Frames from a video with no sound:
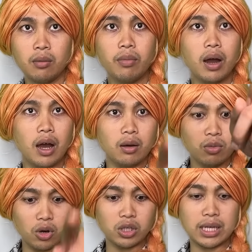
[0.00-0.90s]
bakal
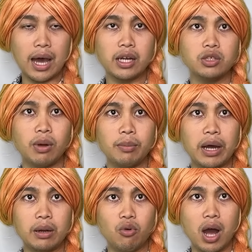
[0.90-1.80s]
mulu sehari cuma
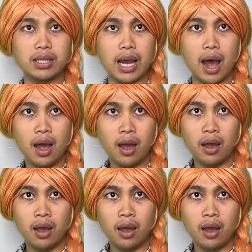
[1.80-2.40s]
ribu aja